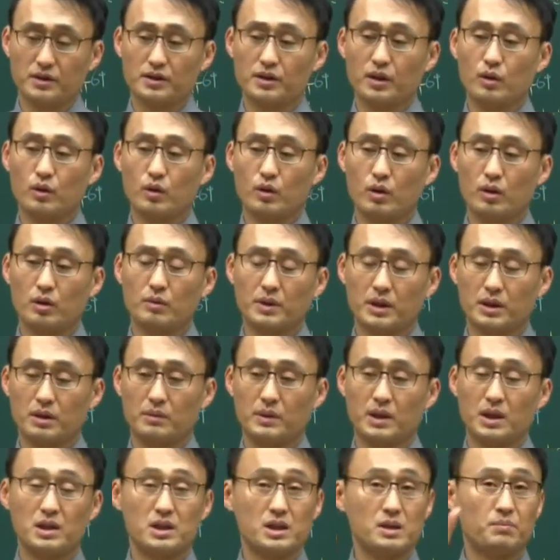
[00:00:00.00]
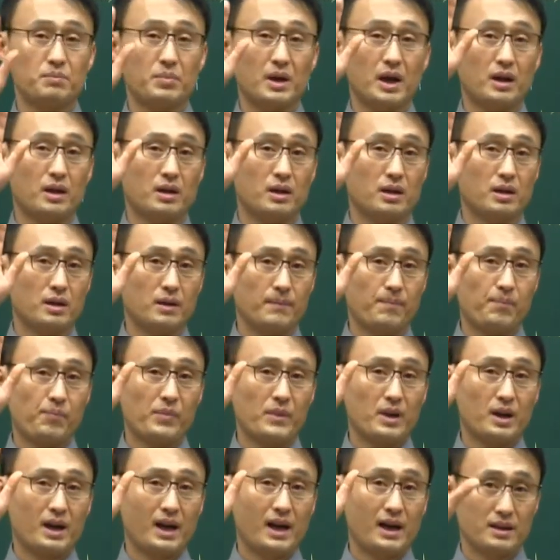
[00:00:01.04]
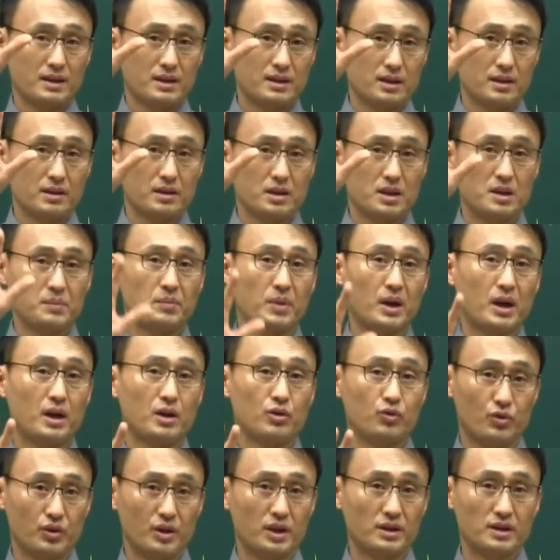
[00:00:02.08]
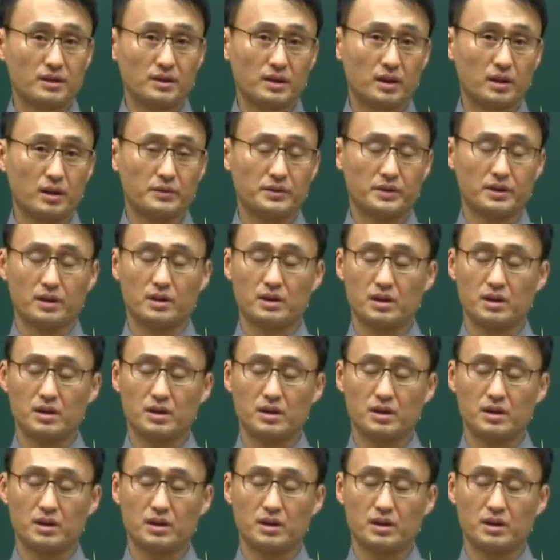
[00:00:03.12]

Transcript: 선고는 받으면 집행을 하든 집행을 유예하든 상관없어요.